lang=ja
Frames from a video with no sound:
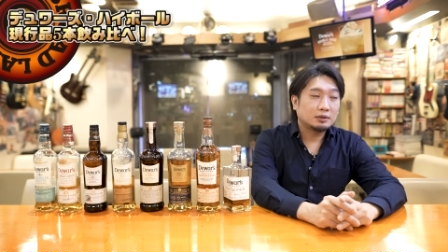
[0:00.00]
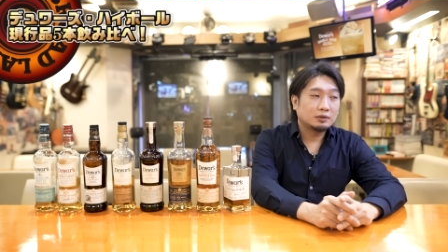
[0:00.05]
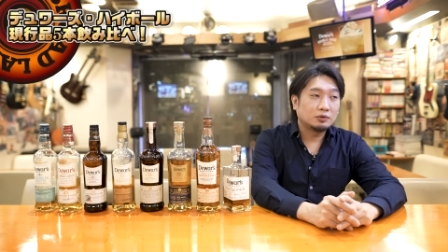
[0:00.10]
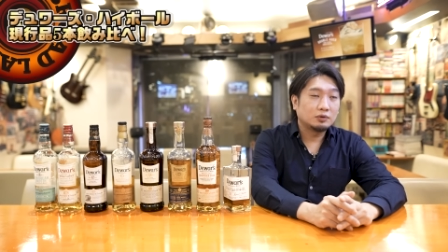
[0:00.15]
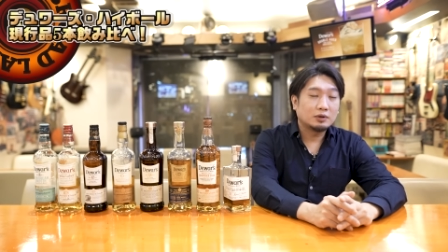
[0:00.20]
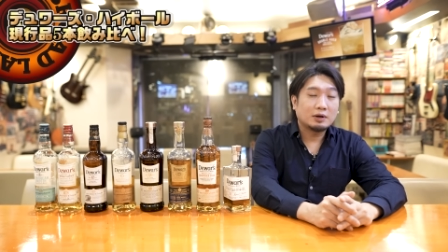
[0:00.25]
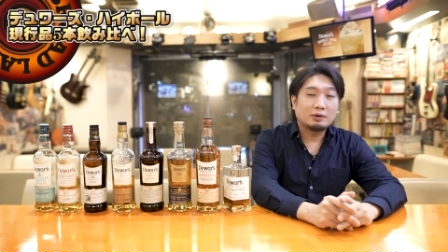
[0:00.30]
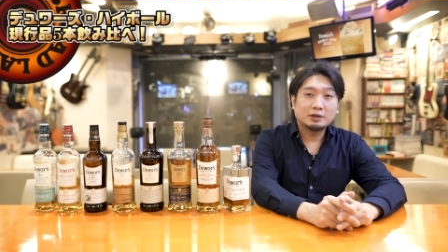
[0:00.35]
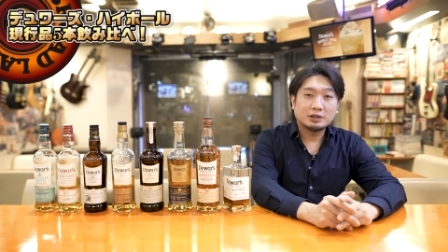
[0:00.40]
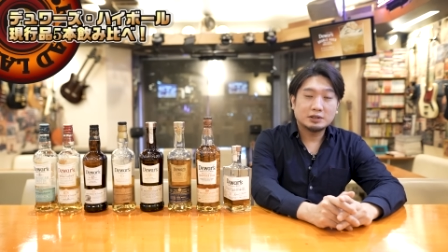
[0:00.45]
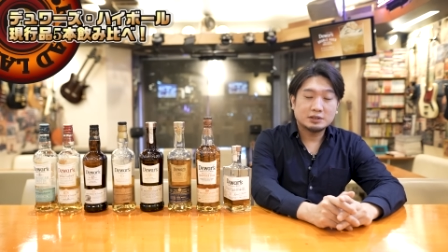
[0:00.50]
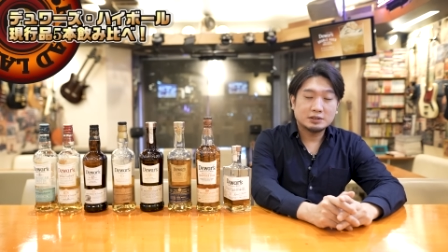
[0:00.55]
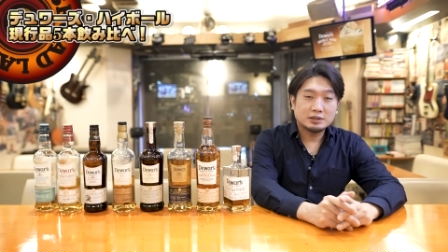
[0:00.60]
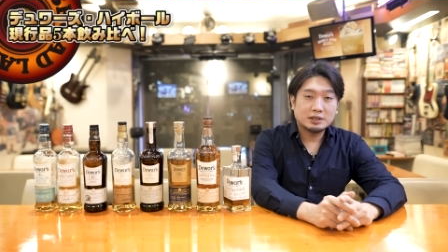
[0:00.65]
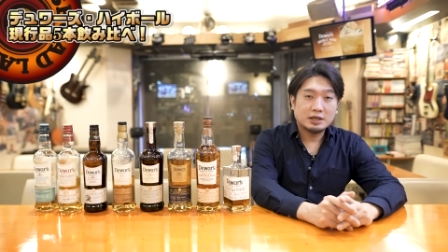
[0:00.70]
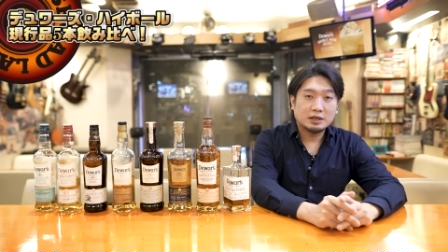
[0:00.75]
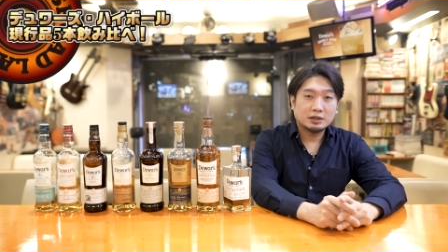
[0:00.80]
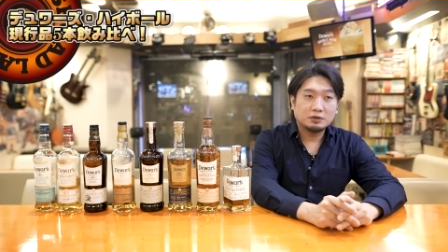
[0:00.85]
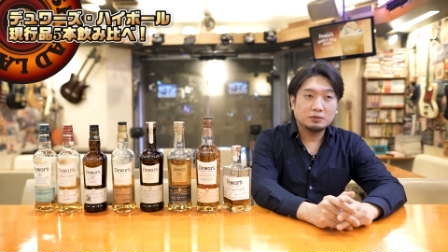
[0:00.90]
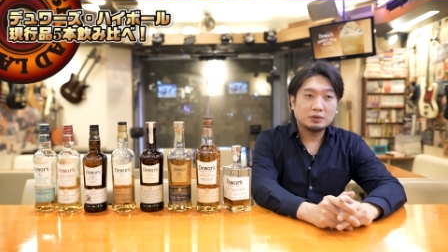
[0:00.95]
動画はです
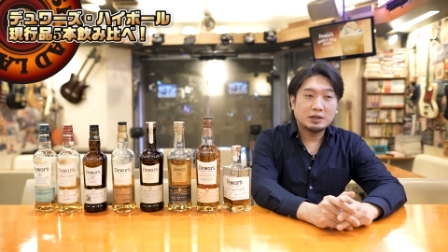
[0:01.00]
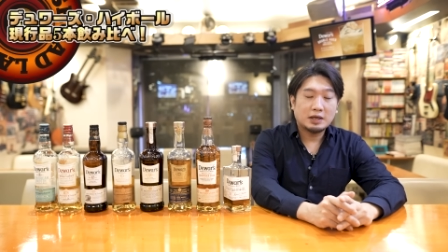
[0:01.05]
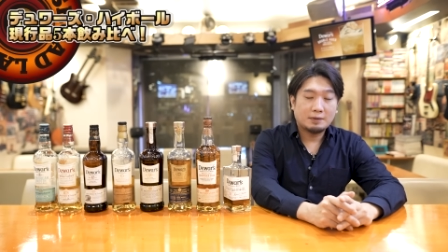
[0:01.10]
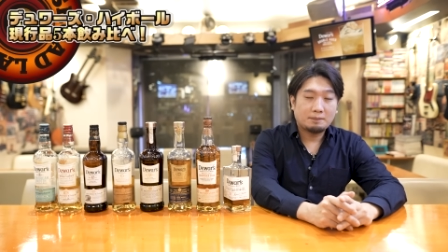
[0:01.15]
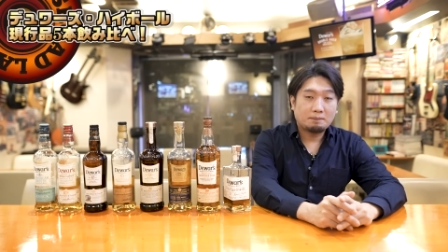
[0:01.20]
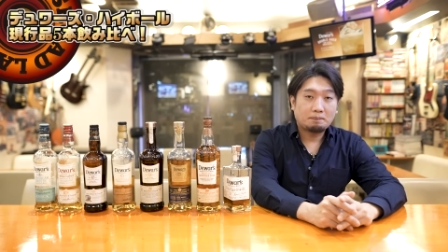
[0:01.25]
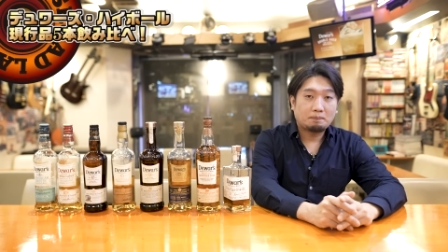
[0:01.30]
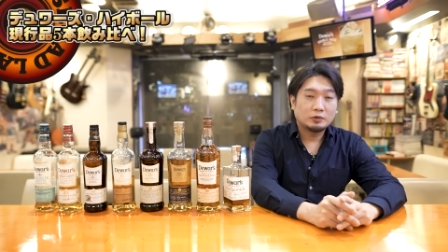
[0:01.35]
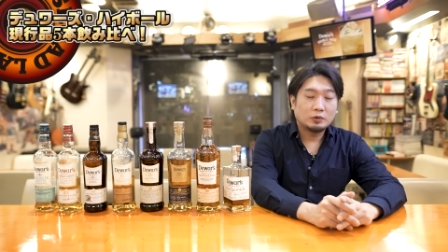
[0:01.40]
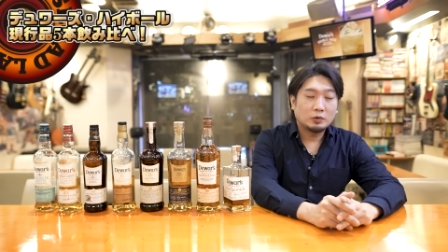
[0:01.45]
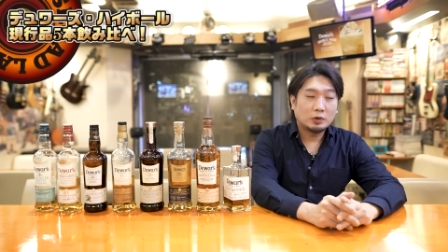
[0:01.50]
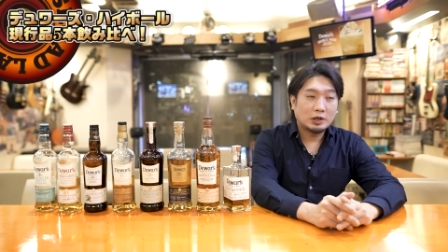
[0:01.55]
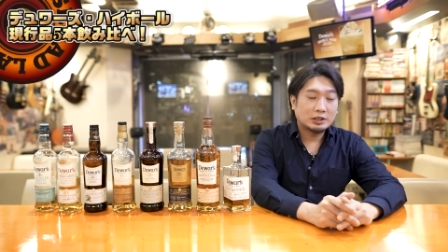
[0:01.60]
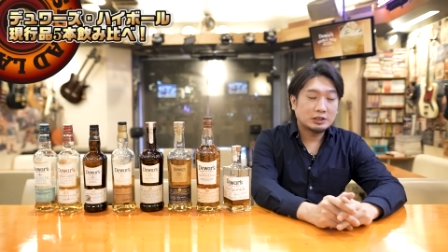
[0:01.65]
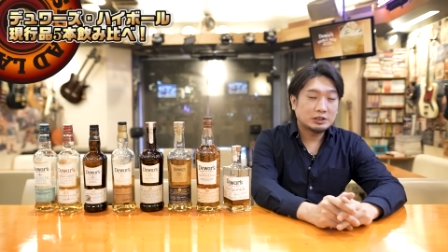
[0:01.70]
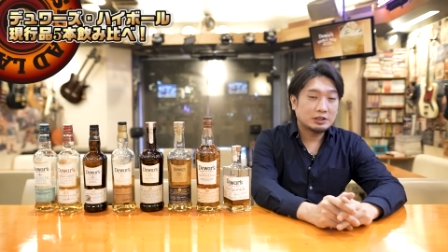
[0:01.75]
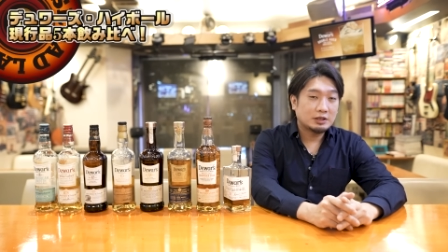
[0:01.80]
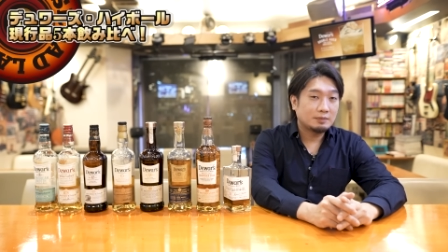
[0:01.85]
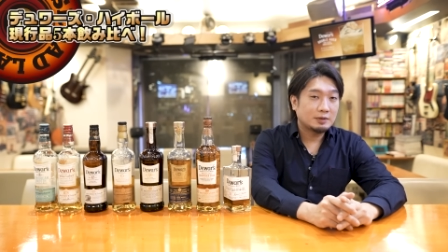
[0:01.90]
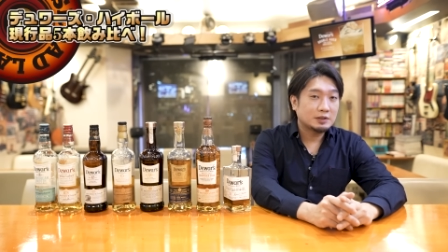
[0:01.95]
ね去年動画
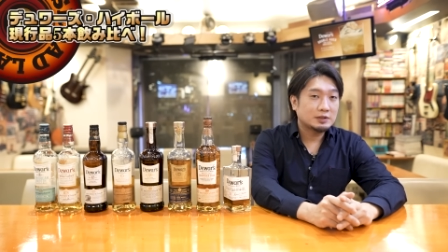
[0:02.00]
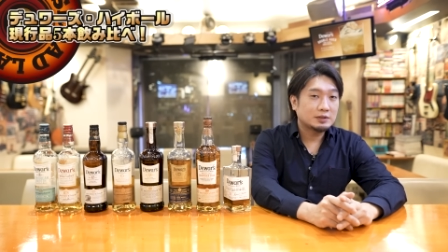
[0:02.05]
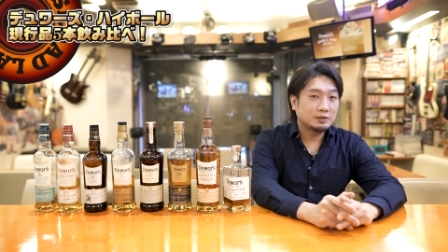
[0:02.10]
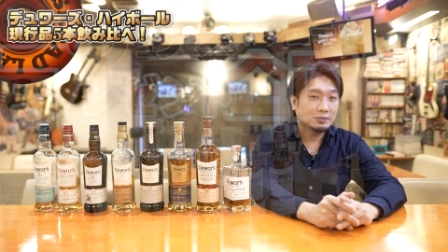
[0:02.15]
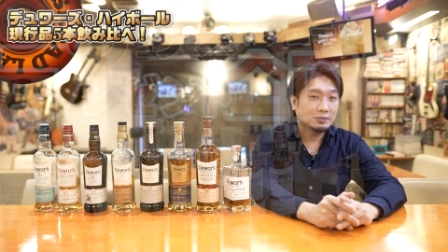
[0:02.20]
にしてます